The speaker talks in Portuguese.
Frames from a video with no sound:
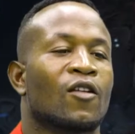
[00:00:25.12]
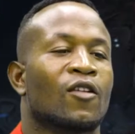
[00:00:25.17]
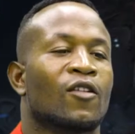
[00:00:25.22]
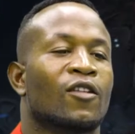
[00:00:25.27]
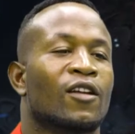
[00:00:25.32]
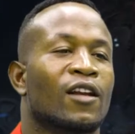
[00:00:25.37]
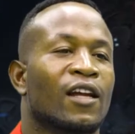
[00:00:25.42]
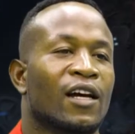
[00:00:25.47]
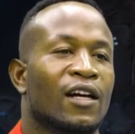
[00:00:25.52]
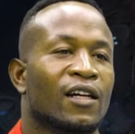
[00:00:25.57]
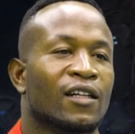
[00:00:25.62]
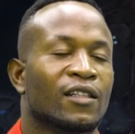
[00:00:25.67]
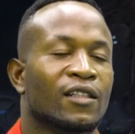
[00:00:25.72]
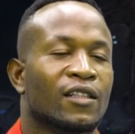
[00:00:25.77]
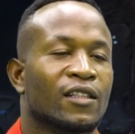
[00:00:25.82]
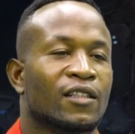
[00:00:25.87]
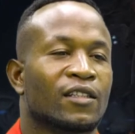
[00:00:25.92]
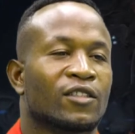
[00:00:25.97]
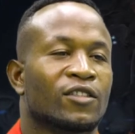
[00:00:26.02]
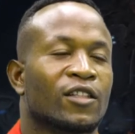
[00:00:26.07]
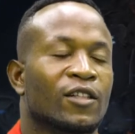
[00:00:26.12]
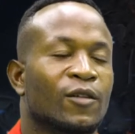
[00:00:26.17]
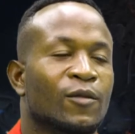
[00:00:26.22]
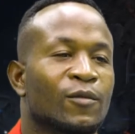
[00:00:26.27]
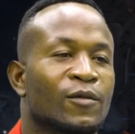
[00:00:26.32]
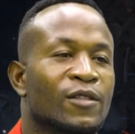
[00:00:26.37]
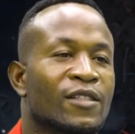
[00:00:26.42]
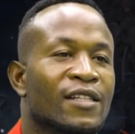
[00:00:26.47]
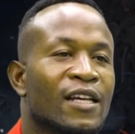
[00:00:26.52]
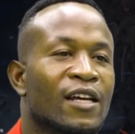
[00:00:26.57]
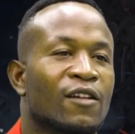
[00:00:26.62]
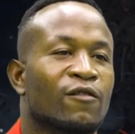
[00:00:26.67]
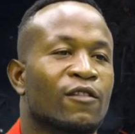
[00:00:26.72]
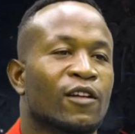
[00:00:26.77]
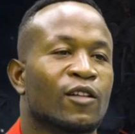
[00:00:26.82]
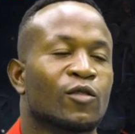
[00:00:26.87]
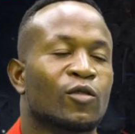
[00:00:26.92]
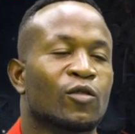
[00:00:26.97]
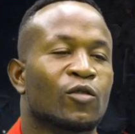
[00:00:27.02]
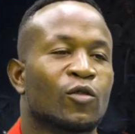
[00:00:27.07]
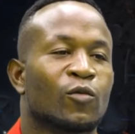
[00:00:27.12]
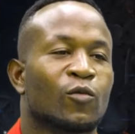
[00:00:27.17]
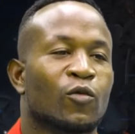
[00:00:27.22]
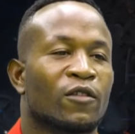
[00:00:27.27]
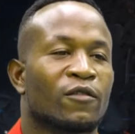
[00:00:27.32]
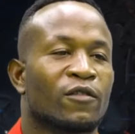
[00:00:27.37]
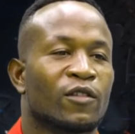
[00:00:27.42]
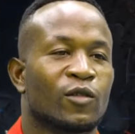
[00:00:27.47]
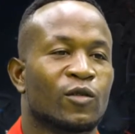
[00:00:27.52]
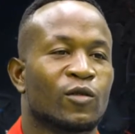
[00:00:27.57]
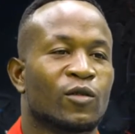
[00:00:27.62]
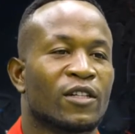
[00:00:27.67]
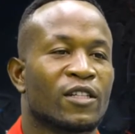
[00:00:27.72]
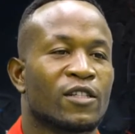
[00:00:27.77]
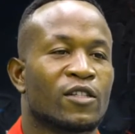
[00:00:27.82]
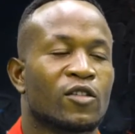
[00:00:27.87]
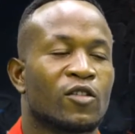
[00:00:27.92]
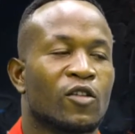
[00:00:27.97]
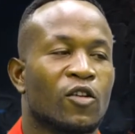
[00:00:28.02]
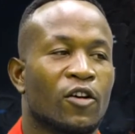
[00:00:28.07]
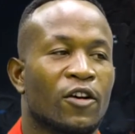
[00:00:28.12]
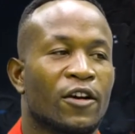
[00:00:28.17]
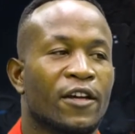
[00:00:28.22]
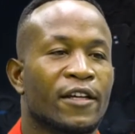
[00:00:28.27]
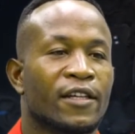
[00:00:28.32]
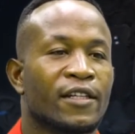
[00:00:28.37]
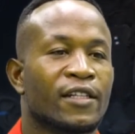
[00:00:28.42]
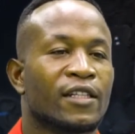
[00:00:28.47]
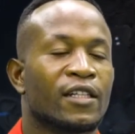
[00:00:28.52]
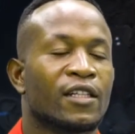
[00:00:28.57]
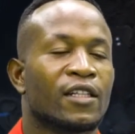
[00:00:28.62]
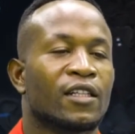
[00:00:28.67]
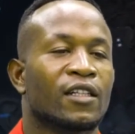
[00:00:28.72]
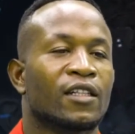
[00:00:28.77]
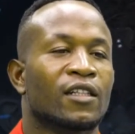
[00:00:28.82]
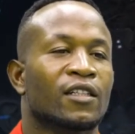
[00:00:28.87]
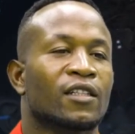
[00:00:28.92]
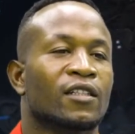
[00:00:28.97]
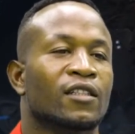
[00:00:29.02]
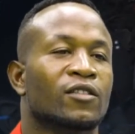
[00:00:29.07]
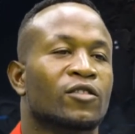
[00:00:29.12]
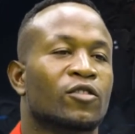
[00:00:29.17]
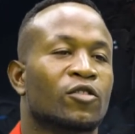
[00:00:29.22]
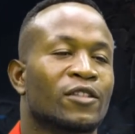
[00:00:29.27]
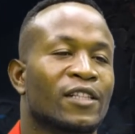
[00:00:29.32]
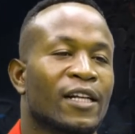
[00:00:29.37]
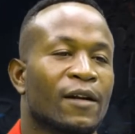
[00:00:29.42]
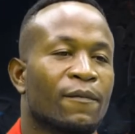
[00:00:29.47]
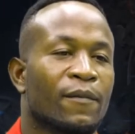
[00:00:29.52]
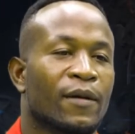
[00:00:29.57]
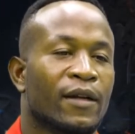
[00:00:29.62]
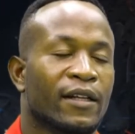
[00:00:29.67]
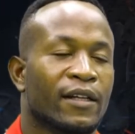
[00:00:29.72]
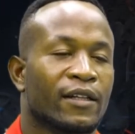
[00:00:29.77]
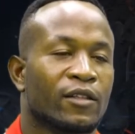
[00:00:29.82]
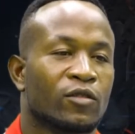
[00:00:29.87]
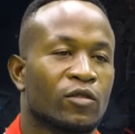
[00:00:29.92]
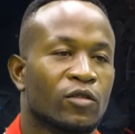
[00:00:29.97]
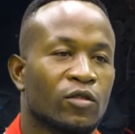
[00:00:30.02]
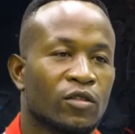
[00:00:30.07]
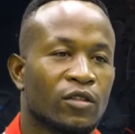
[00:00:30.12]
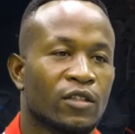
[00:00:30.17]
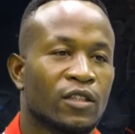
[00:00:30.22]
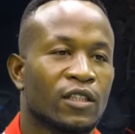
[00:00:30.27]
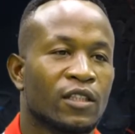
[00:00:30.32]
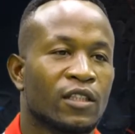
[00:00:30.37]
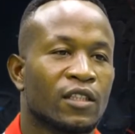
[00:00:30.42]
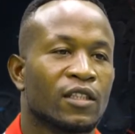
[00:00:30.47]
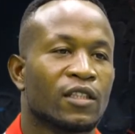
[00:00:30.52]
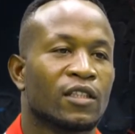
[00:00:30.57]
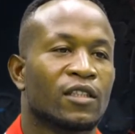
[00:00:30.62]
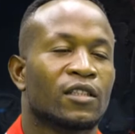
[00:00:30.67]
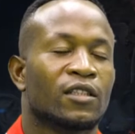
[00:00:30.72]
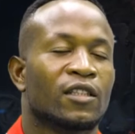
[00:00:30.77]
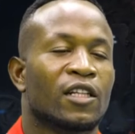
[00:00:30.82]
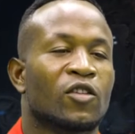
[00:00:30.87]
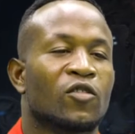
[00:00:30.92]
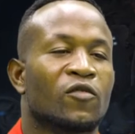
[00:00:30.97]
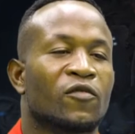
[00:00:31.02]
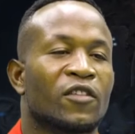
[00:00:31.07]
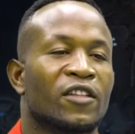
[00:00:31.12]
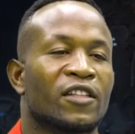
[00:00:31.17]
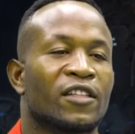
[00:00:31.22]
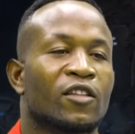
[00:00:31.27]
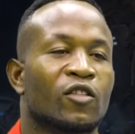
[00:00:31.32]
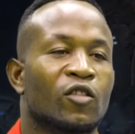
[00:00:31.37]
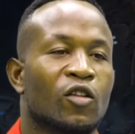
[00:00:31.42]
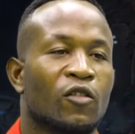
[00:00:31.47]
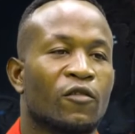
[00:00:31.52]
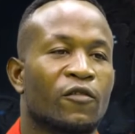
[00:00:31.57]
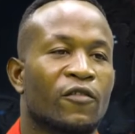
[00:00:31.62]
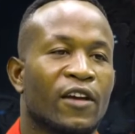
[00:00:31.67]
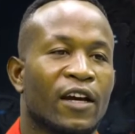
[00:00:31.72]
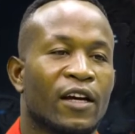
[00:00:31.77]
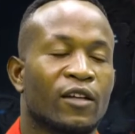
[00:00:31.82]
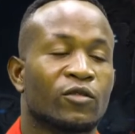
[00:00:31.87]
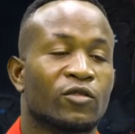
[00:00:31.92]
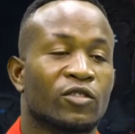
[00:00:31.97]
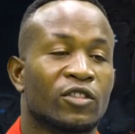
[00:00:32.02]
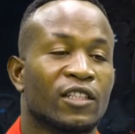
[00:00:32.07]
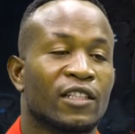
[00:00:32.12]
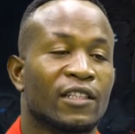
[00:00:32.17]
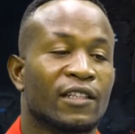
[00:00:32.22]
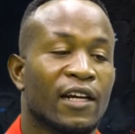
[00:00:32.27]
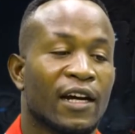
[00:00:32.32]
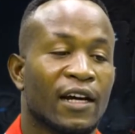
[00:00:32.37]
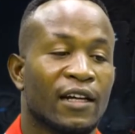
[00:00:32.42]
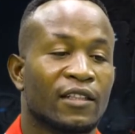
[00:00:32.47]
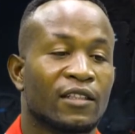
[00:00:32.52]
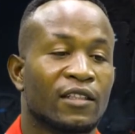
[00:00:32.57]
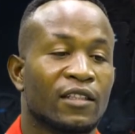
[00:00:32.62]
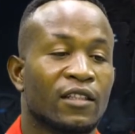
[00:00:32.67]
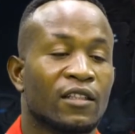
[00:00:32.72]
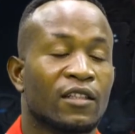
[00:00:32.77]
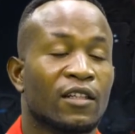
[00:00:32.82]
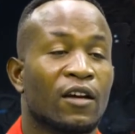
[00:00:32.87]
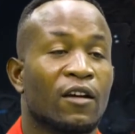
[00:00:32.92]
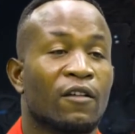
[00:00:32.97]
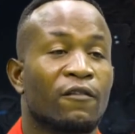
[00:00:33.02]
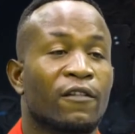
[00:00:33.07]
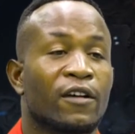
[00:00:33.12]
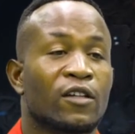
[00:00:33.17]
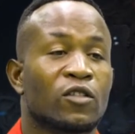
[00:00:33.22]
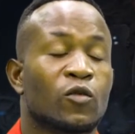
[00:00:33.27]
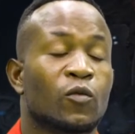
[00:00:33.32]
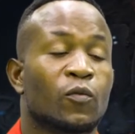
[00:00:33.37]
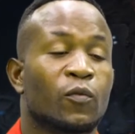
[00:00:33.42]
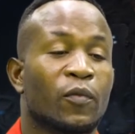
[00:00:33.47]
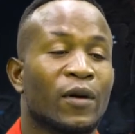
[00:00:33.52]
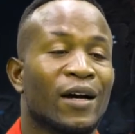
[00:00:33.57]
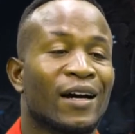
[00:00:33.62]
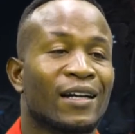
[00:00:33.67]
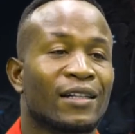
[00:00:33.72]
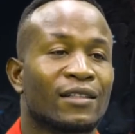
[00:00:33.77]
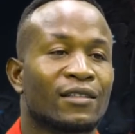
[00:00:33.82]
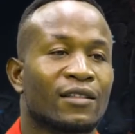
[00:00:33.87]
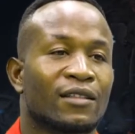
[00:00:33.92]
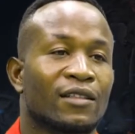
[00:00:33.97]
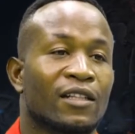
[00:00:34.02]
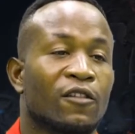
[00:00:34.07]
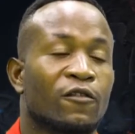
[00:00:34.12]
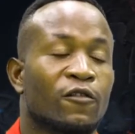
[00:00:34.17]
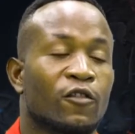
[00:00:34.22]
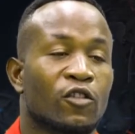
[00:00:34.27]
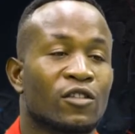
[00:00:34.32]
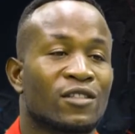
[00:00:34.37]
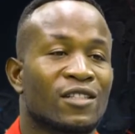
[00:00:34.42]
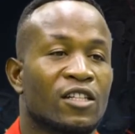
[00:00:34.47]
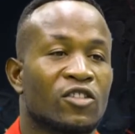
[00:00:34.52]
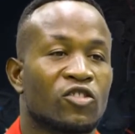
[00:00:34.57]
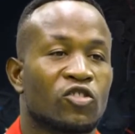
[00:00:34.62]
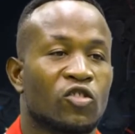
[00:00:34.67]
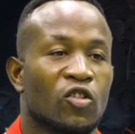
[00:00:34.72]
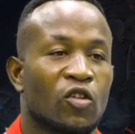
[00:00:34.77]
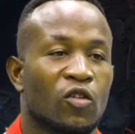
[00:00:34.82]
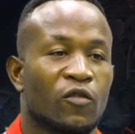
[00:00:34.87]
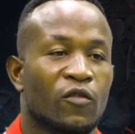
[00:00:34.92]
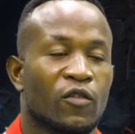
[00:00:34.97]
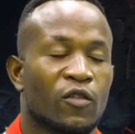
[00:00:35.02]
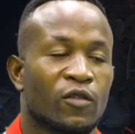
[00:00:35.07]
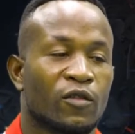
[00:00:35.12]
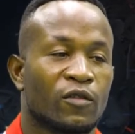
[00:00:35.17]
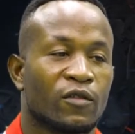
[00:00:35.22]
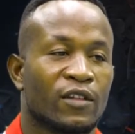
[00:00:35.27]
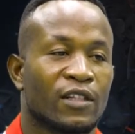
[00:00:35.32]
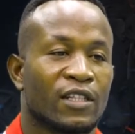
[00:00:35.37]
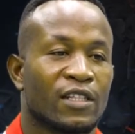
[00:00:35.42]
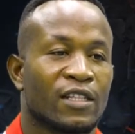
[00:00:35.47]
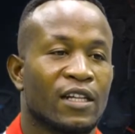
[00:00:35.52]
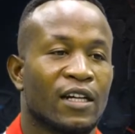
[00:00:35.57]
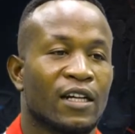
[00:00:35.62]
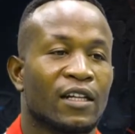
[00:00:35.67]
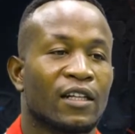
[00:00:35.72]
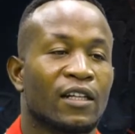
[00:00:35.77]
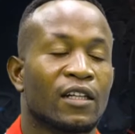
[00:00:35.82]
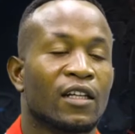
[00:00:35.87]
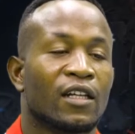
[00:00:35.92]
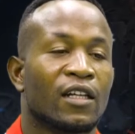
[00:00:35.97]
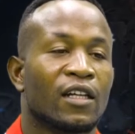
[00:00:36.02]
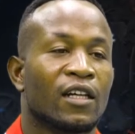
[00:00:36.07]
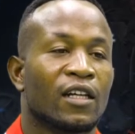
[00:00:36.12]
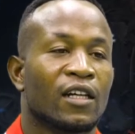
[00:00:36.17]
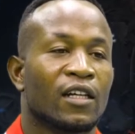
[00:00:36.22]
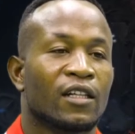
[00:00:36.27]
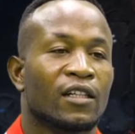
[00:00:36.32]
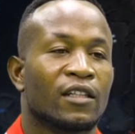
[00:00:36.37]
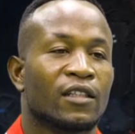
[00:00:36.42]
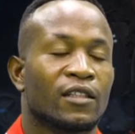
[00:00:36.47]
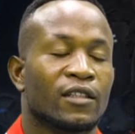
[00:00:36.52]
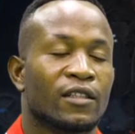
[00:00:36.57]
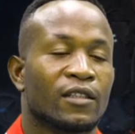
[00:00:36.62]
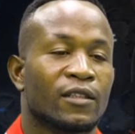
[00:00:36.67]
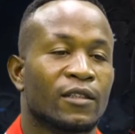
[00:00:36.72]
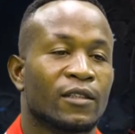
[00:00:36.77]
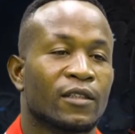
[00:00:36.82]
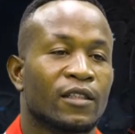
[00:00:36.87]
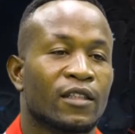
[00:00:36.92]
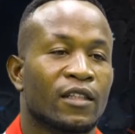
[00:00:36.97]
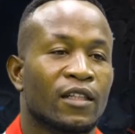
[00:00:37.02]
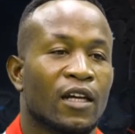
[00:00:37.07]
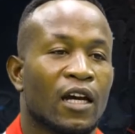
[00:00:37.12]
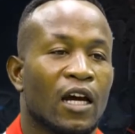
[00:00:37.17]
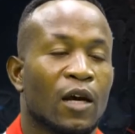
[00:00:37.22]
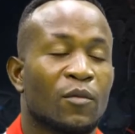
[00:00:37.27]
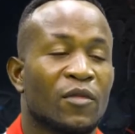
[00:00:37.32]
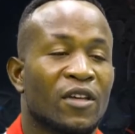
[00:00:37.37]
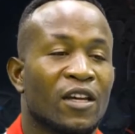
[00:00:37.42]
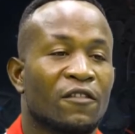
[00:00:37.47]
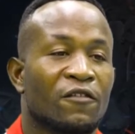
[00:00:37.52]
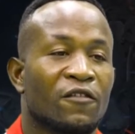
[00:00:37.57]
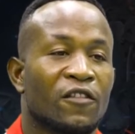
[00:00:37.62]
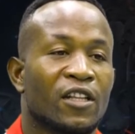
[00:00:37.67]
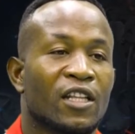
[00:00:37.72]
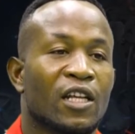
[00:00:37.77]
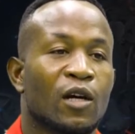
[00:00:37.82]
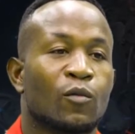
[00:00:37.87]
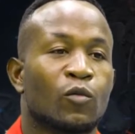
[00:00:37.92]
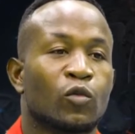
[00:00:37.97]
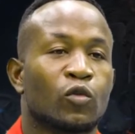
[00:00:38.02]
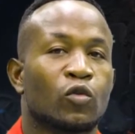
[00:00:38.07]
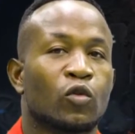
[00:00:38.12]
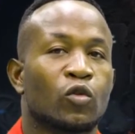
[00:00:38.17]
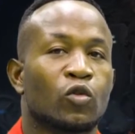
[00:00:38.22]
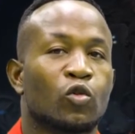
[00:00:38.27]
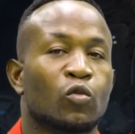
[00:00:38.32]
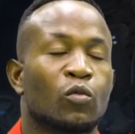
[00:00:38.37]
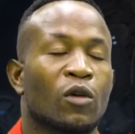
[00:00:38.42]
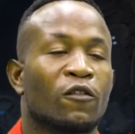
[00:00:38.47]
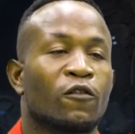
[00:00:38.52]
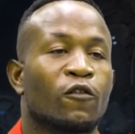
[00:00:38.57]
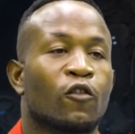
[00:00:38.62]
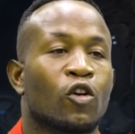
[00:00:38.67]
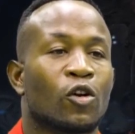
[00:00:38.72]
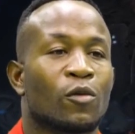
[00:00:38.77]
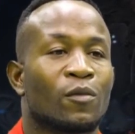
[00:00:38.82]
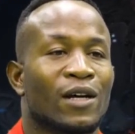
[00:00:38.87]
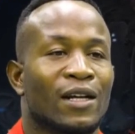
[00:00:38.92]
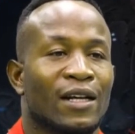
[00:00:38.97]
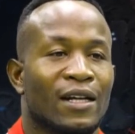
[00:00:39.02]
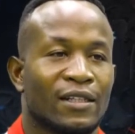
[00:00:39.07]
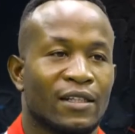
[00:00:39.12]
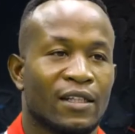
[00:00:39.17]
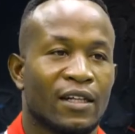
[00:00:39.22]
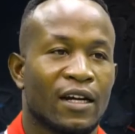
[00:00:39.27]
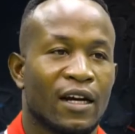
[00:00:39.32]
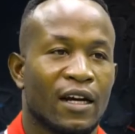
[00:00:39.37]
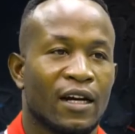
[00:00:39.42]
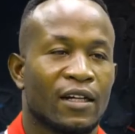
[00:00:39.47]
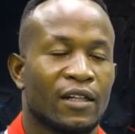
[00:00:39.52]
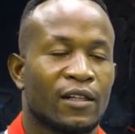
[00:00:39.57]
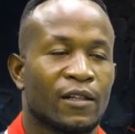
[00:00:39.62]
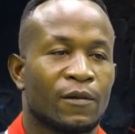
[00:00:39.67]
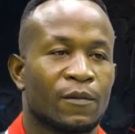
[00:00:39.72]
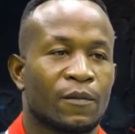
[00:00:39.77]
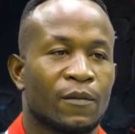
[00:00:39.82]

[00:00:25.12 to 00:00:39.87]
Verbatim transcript: Olá, chamo-me Salvador Boaventura Stoy, sou trabalhador, tenho 29 anos de idade, faço parte da Força Jovem Universal. E a minha vida mudou de uma forma radical.